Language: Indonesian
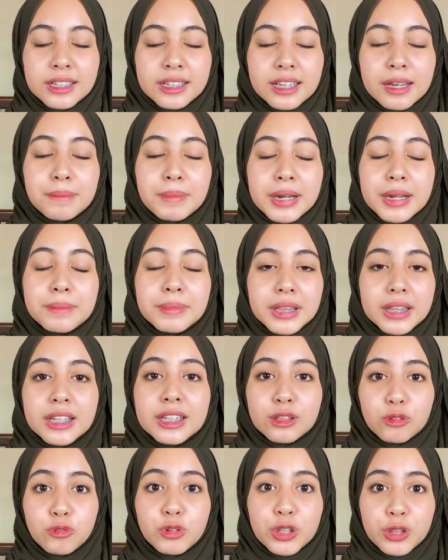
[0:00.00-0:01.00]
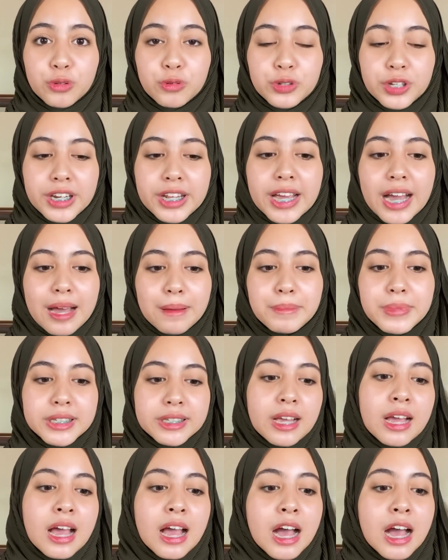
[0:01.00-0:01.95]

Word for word: yang paling penting tuh itu jadi abis